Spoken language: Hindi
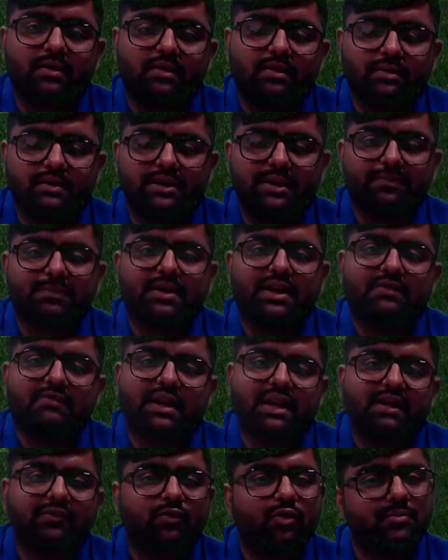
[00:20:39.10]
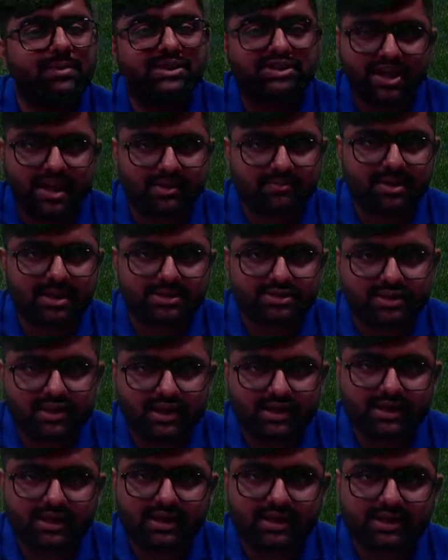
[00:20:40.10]
टपरी वाला है वो भी चाय बेच रहा
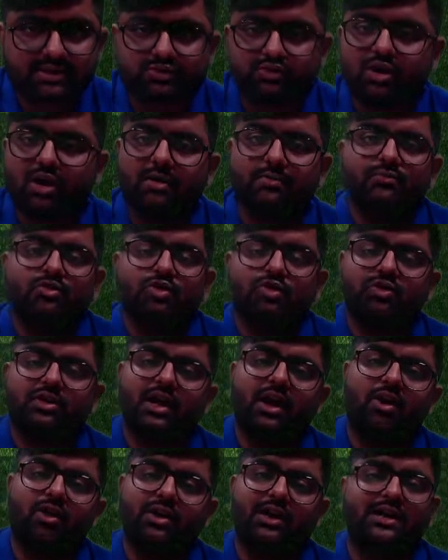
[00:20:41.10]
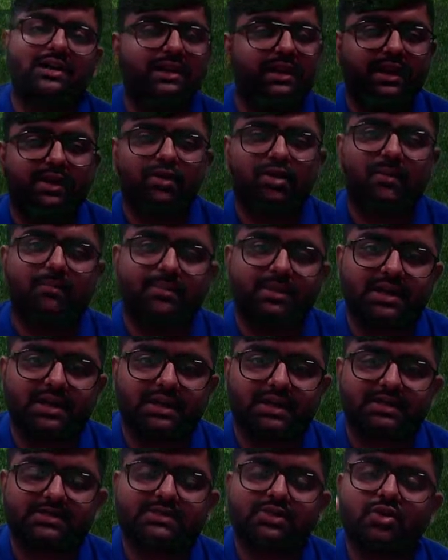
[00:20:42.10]
है ठीक है तो हम दोनों क्या हो गए डायरेक्ट
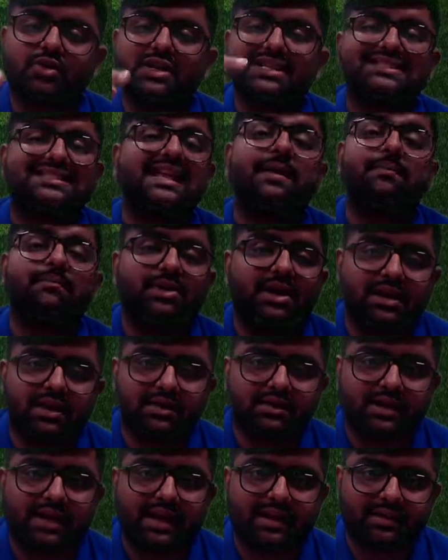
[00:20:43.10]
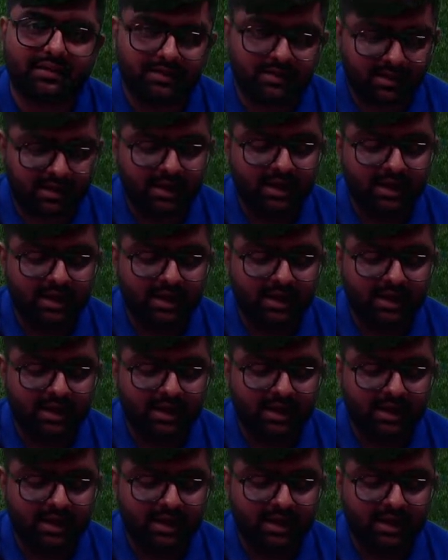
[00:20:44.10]
कॉम्पिटिटर्स क्योंकि सेम प्रोडक्ट लाइन है